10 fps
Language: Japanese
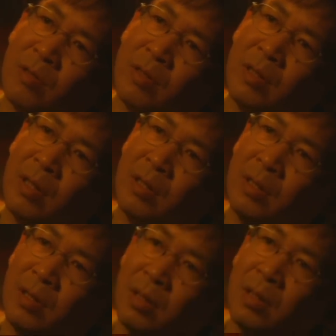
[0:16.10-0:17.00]
ラクエ」で
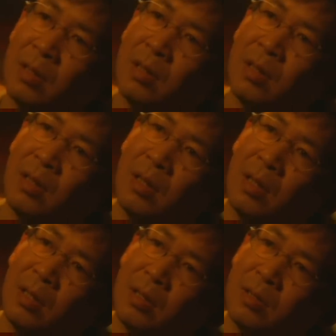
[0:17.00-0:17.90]
あり
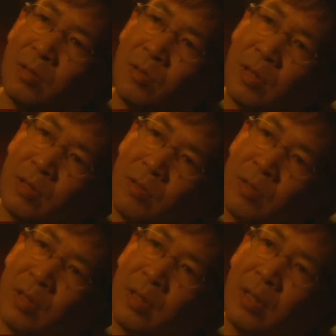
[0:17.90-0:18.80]
その影
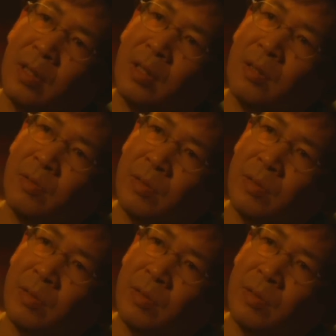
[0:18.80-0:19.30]
響を受けて